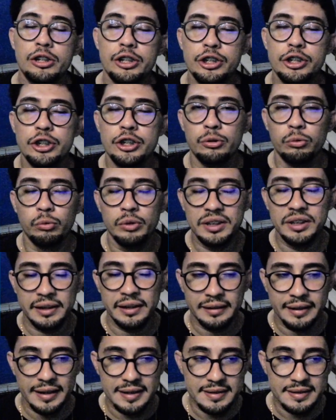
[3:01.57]
de
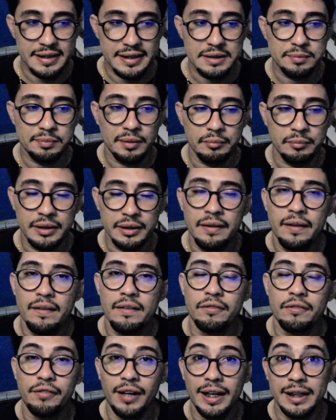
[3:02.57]
1,36 para mim
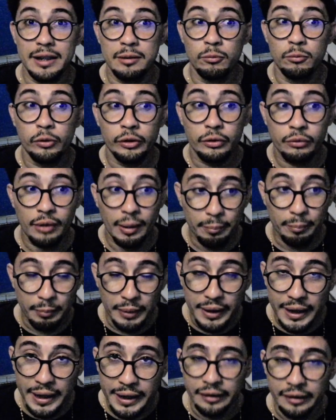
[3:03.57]
vale muito a
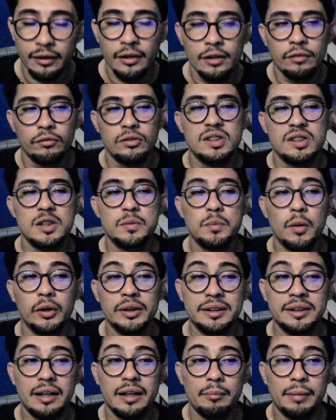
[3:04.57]
pena. Vocês
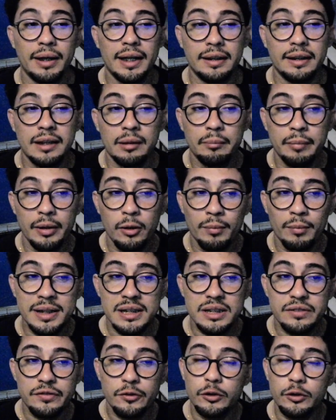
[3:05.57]
podem trabalhar também o
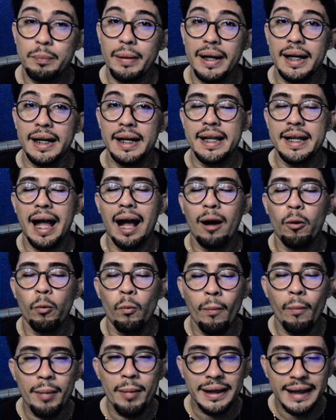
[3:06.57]
Mansfield para ganhar
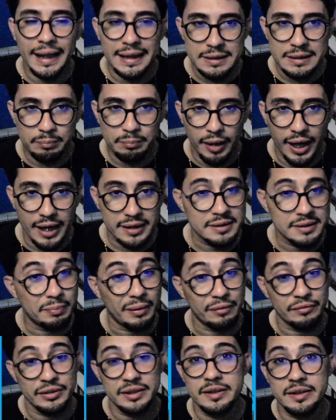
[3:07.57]
uma das partes
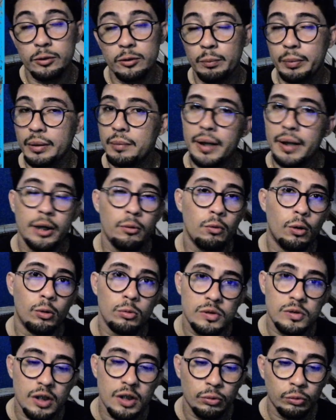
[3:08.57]
para vencer no primeiro ou
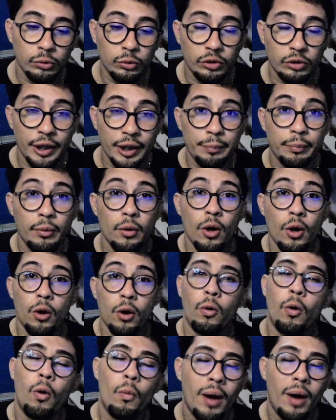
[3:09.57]
no segundo tempo
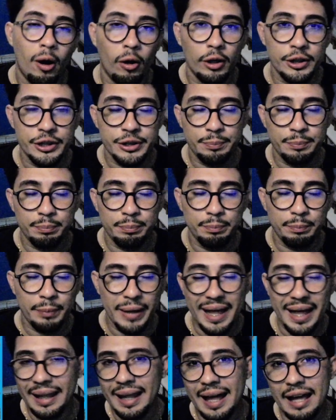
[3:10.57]
com uma odd
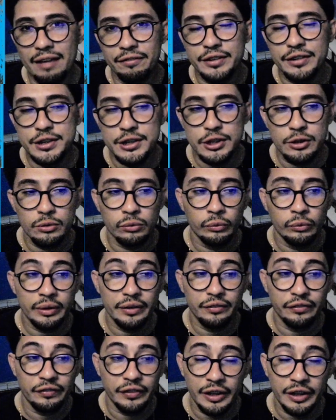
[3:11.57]
pré-live de
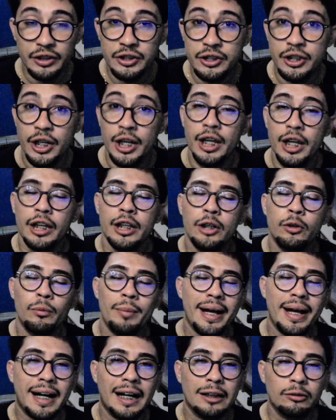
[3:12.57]
1,20. E no
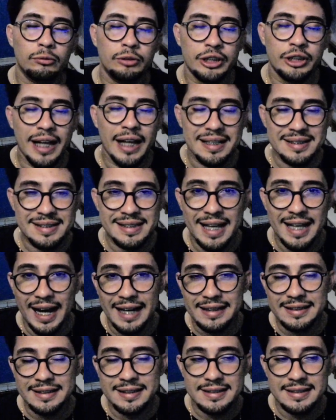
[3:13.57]
mercado de
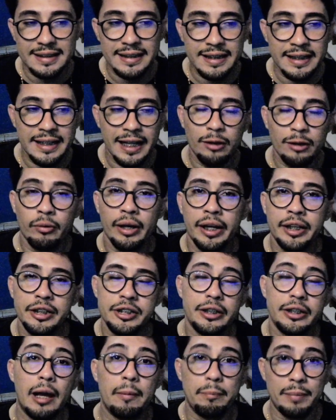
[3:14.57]
asiáticas aí, né, no
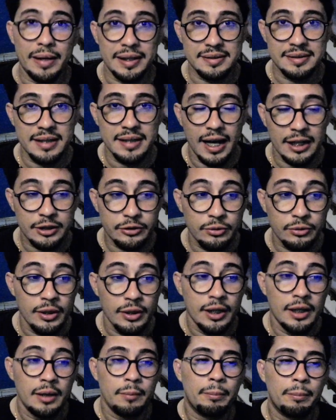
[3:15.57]
handicap asiático,
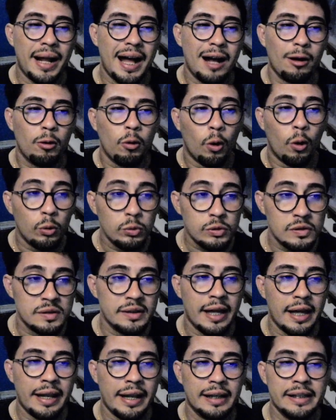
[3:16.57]
para gols,
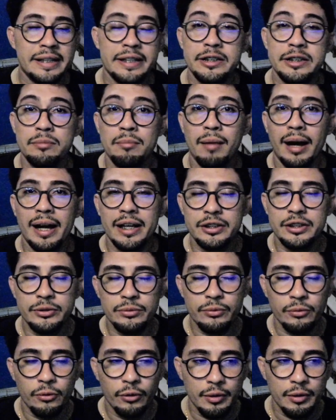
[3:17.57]
né, na linha de mais de
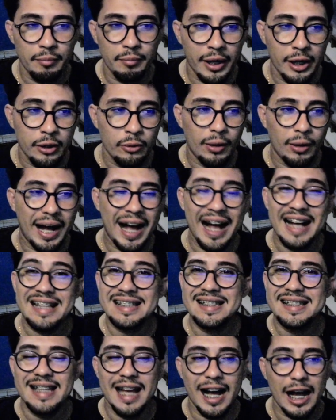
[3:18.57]
um gol e meio
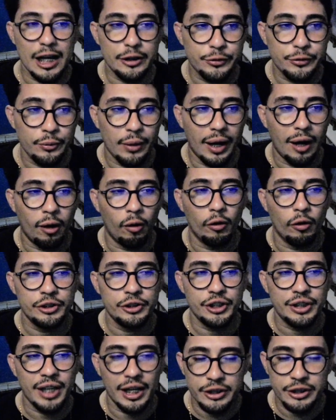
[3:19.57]
asiático, a
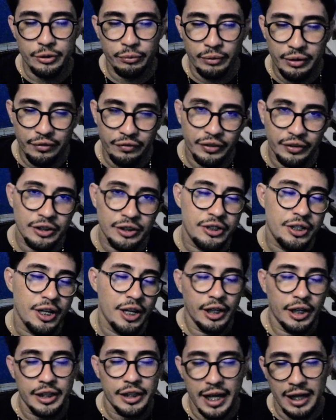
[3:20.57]
odd tá de 1,20
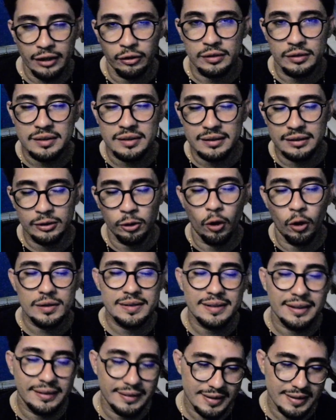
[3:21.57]
e é a nossa,
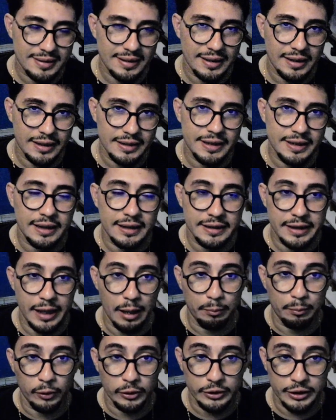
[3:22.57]
nossa terceira dica de
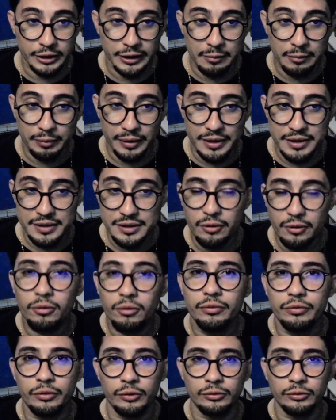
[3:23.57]
aposta aqui para esse
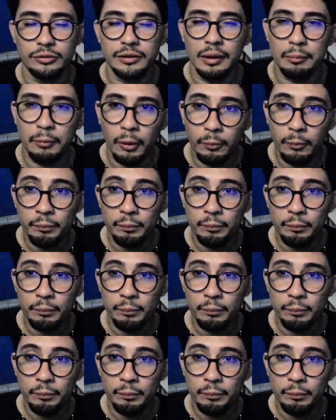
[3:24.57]
confronto. Tá bom,